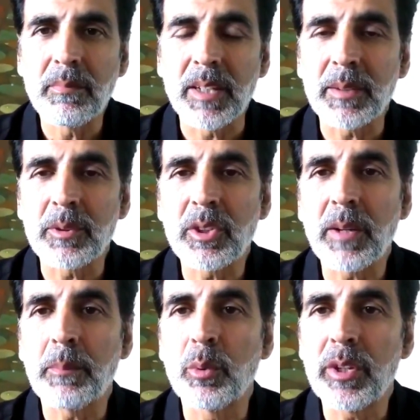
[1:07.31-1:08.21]
मैं समझता
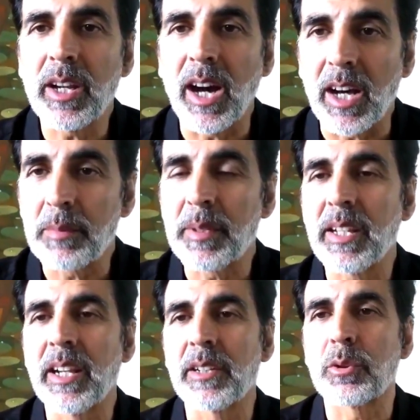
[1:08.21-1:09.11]
हूँ एक पूरी आर्मी
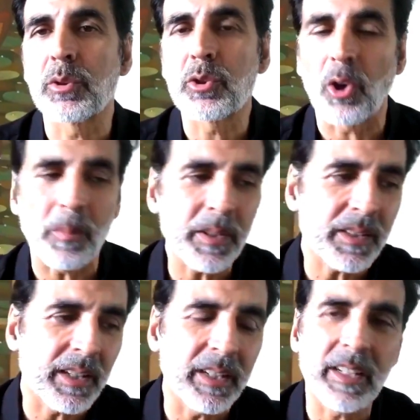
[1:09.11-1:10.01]
है जो
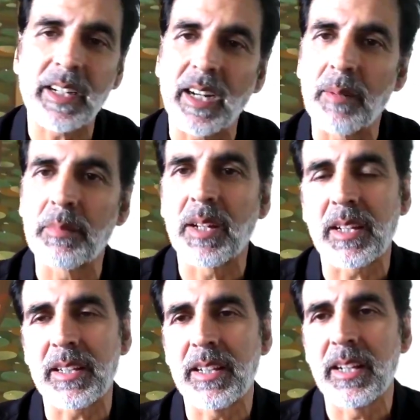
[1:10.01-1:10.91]
24 घंटे काम कर
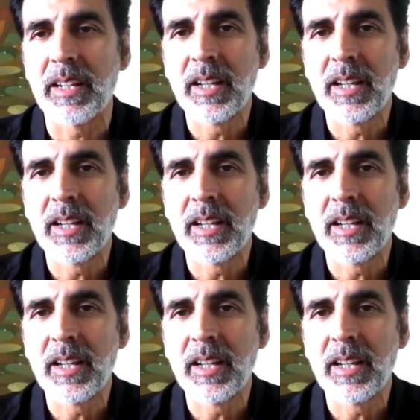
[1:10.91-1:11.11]
रही है